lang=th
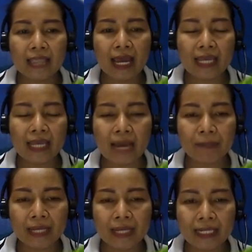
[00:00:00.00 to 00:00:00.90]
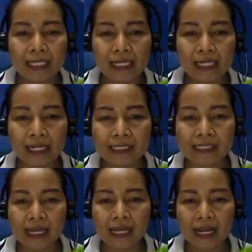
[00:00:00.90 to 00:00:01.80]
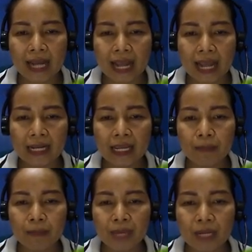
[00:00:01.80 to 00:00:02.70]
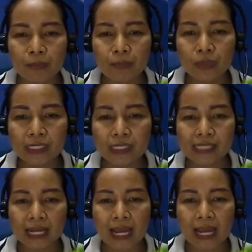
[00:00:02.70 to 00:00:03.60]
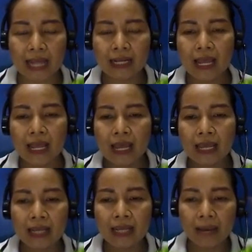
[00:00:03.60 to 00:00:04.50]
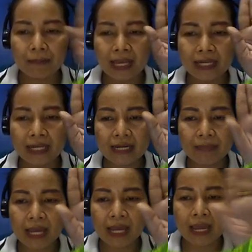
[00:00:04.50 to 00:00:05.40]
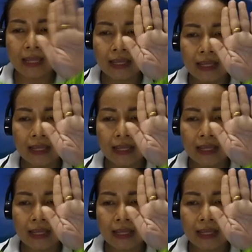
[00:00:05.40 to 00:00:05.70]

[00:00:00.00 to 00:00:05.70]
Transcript: ถ้าอยากเปลี่ยนคริสต์ศักราชให้เป็นพุทธศักราช ให้นำเลขเดิมนะคะ